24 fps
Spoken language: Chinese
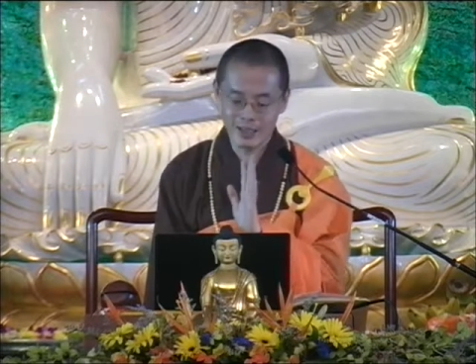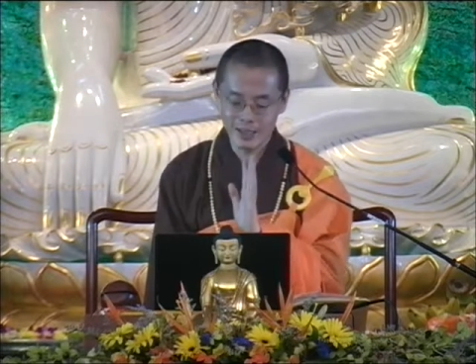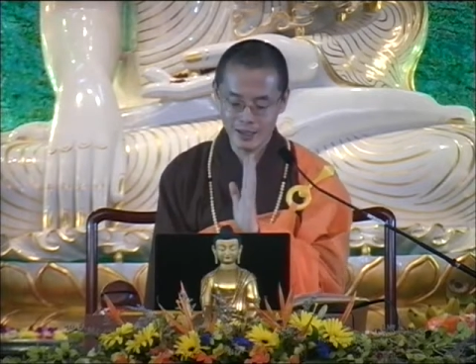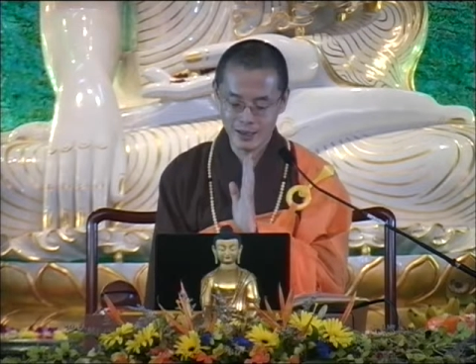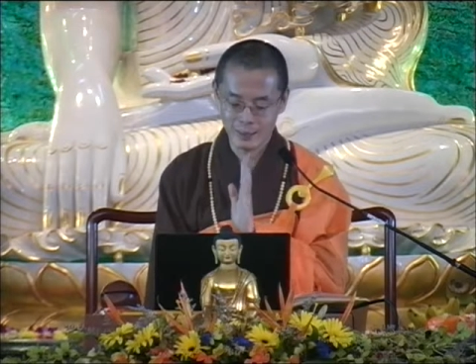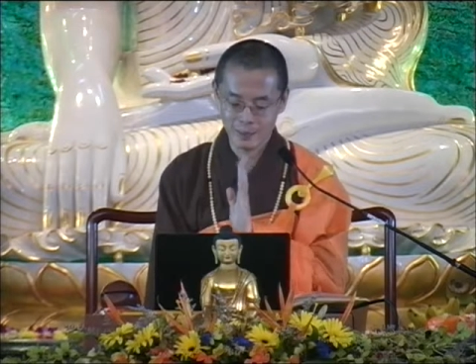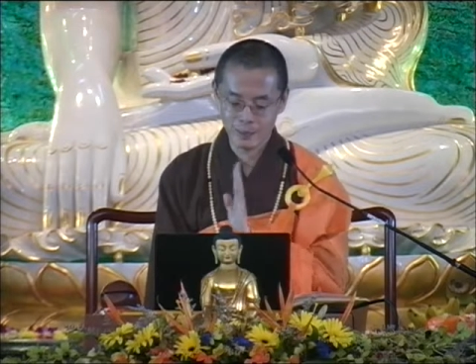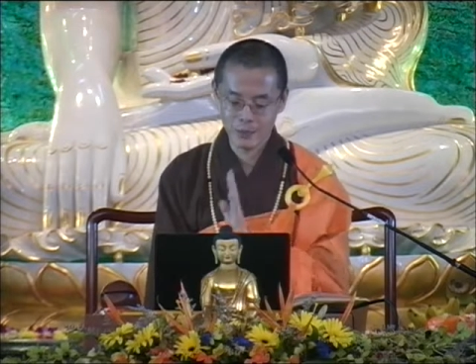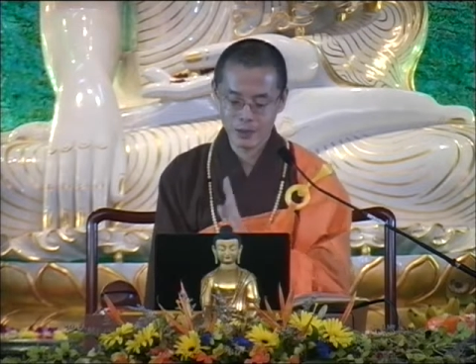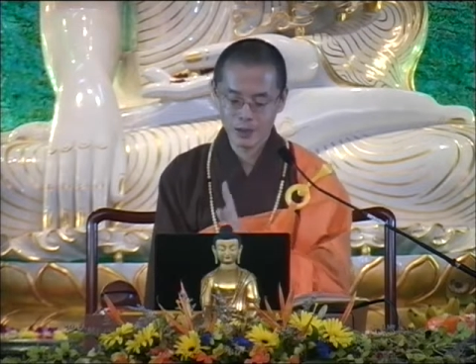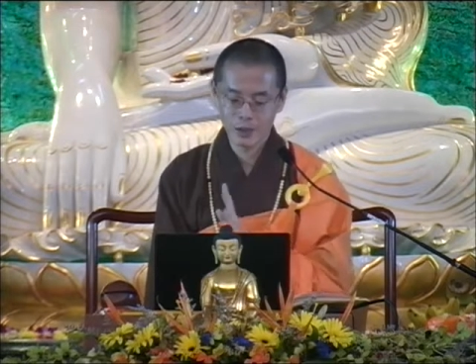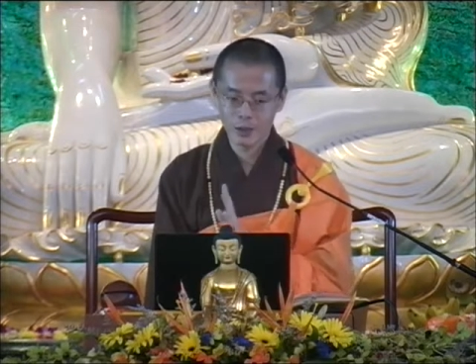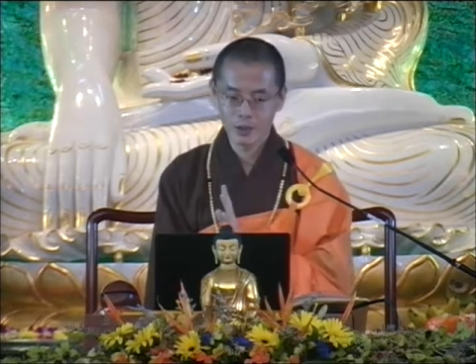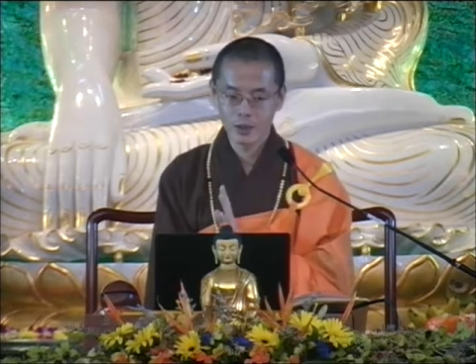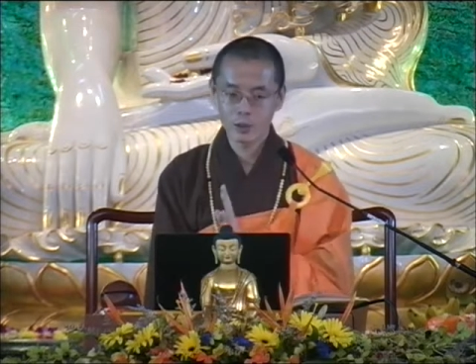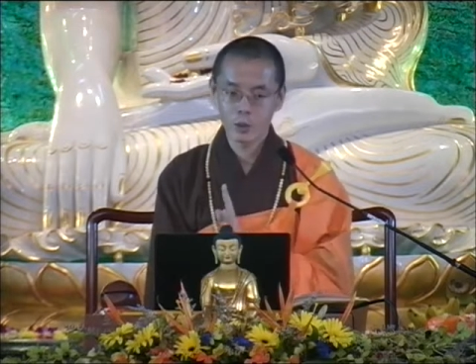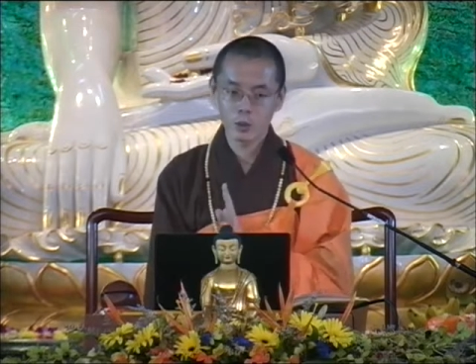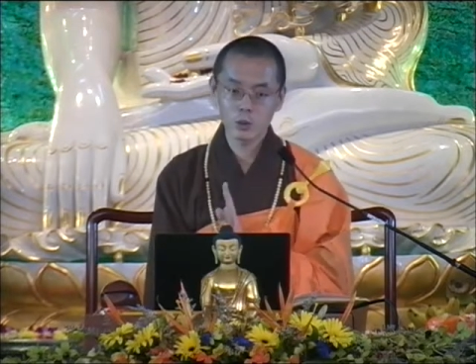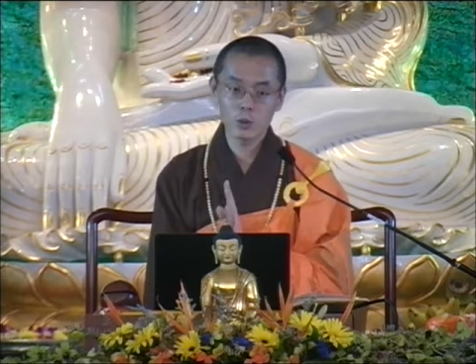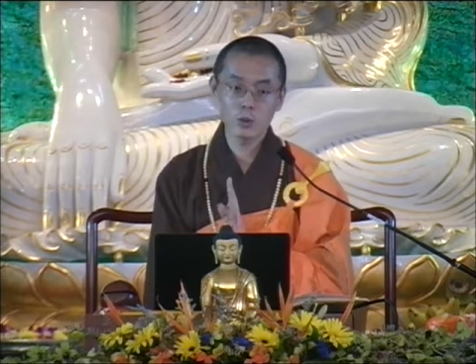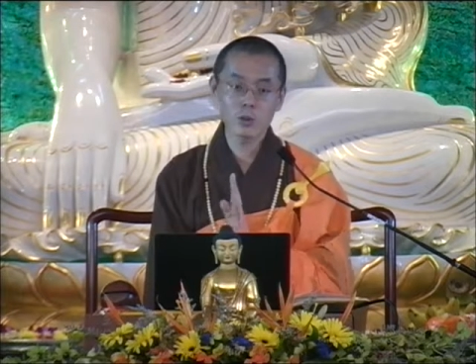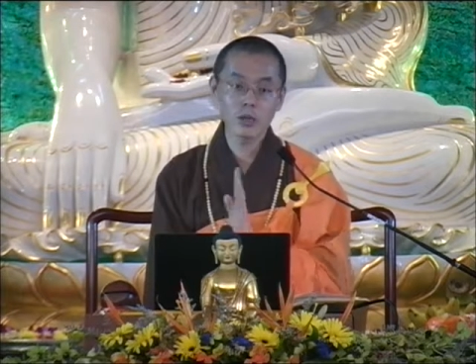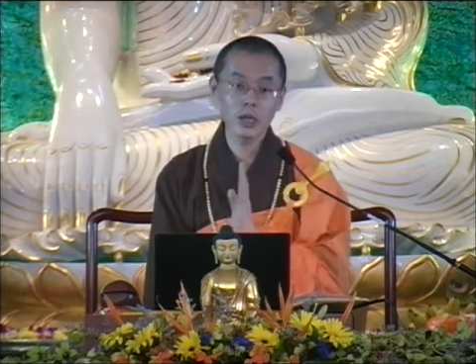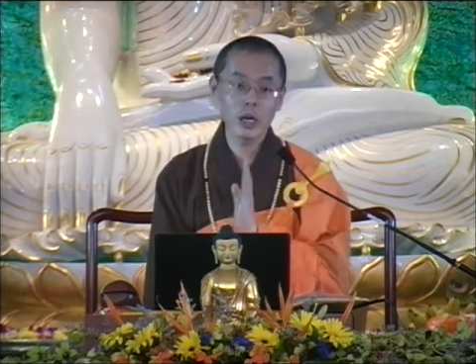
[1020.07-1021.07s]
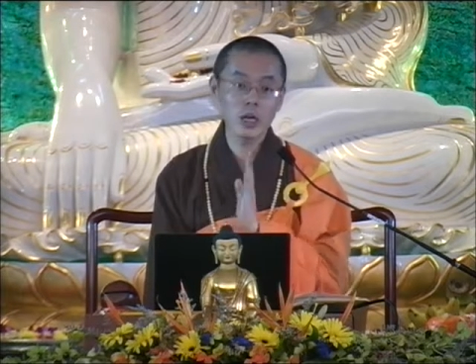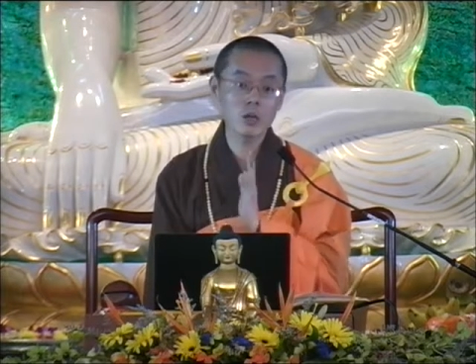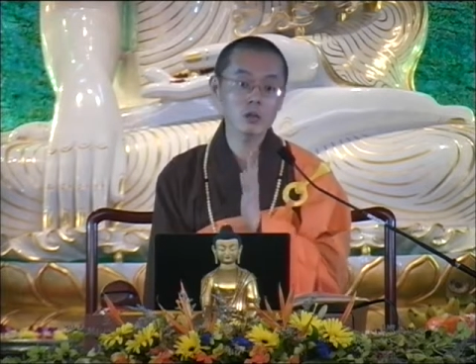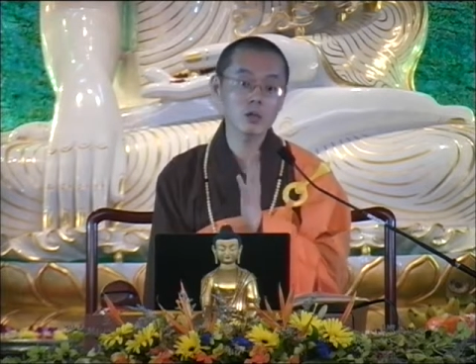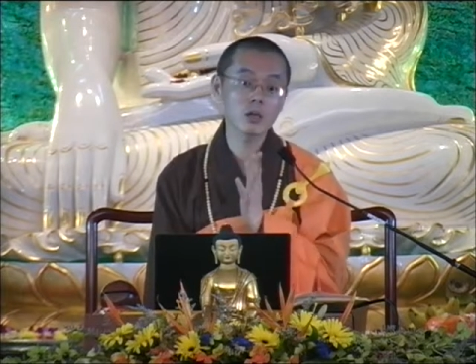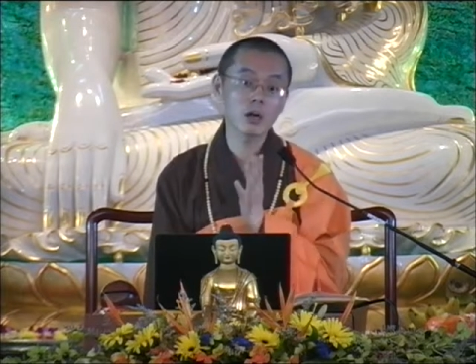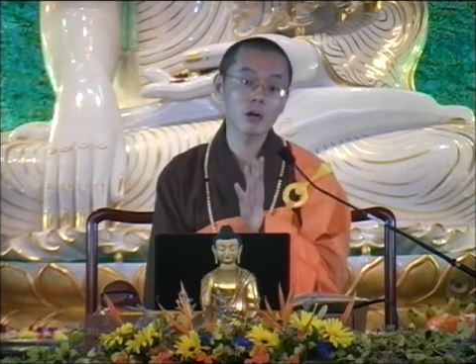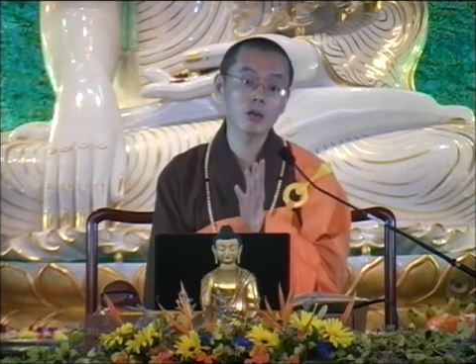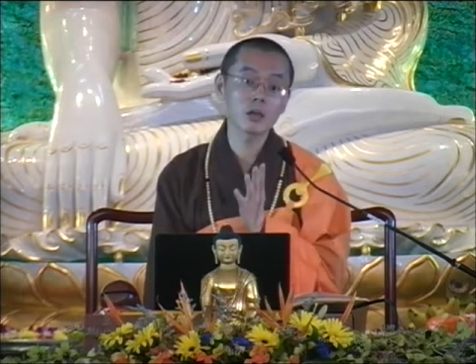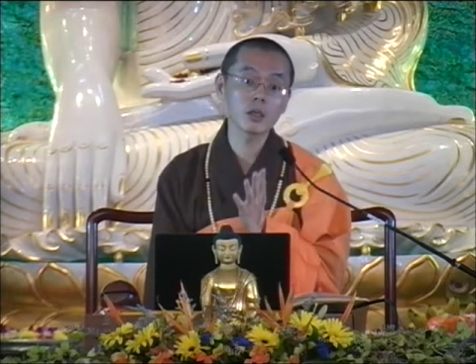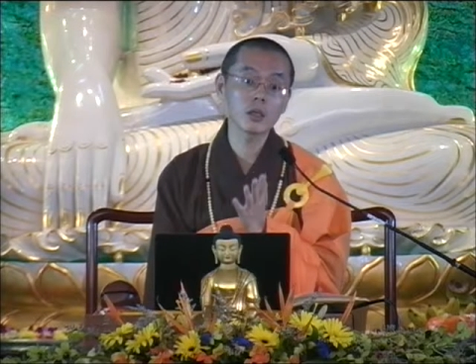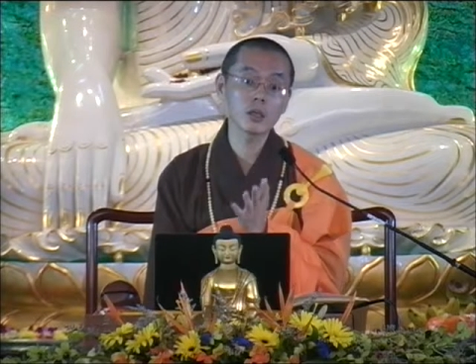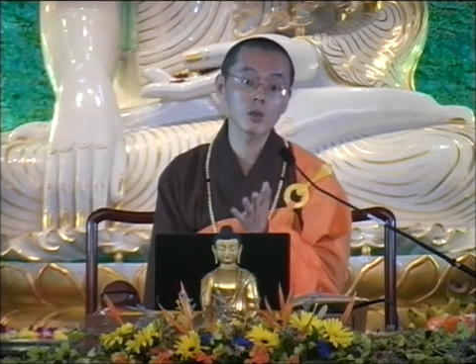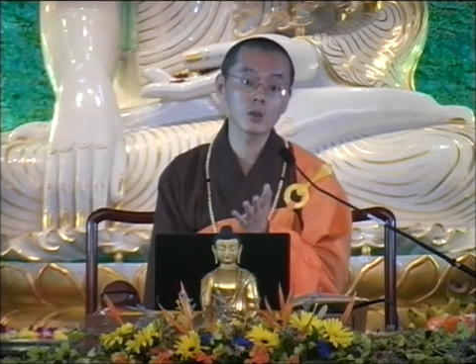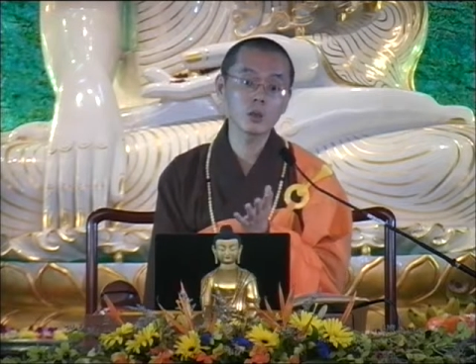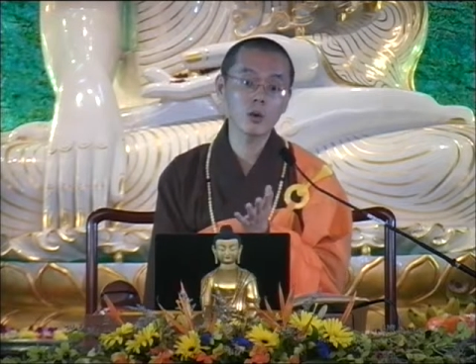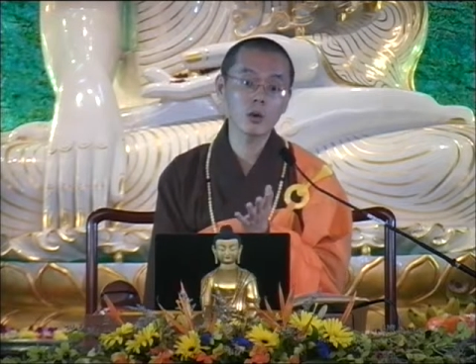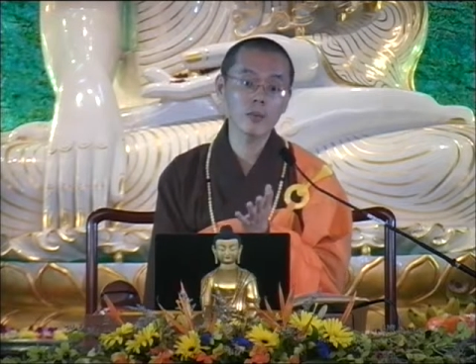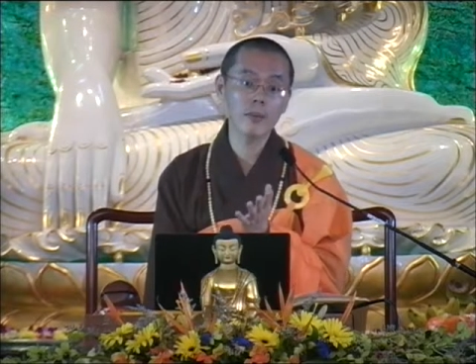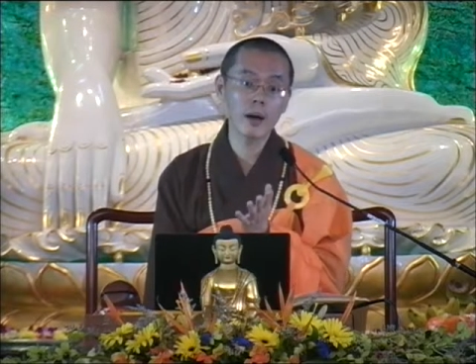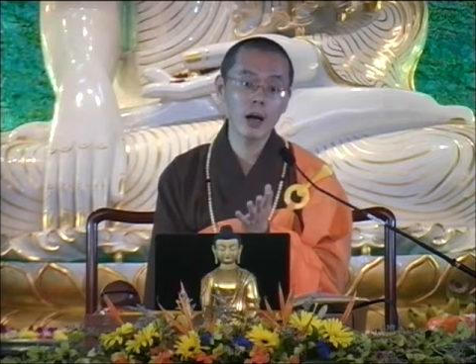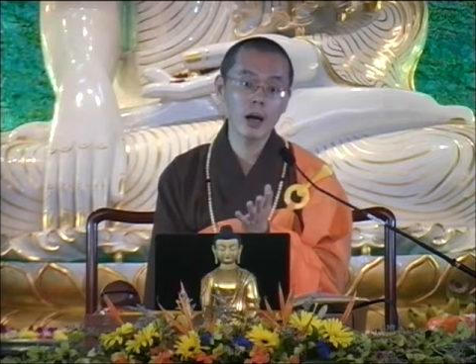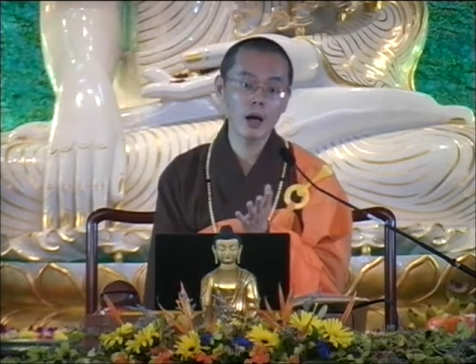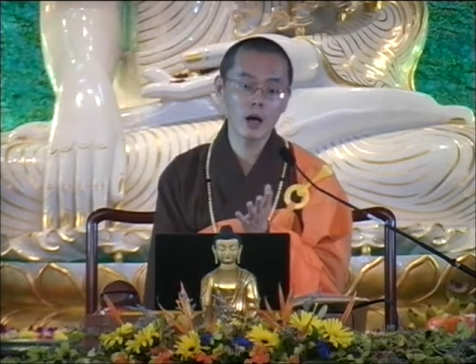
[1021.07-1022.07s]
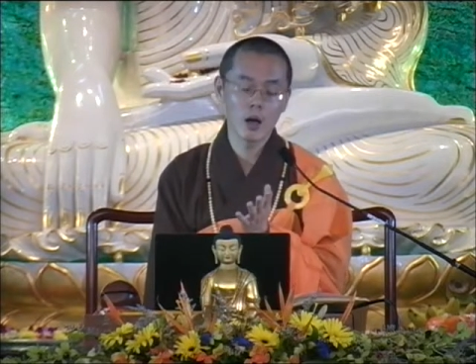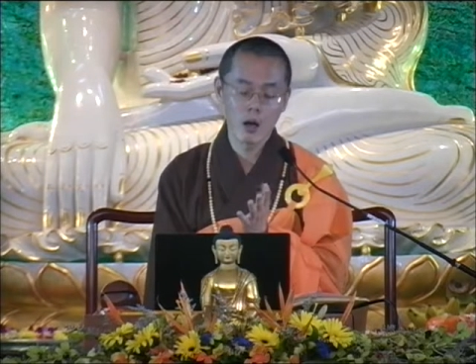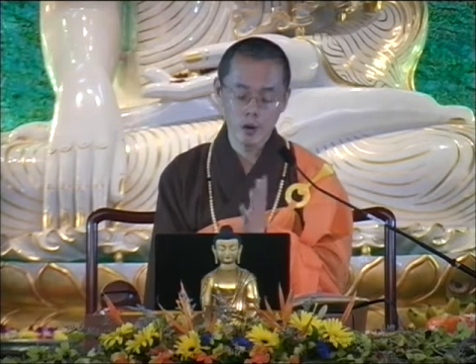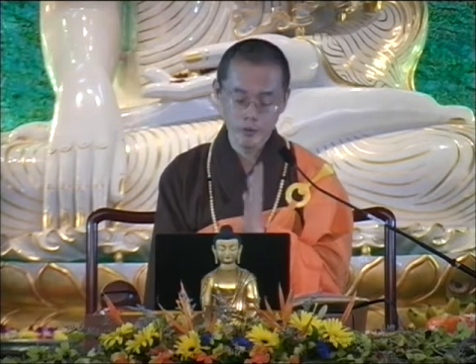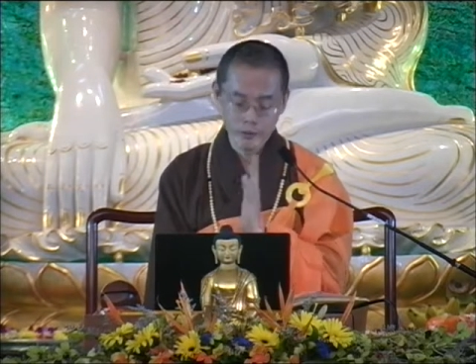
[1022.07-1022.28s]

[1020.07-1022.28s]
了。”我就是跟他早跟你说吧，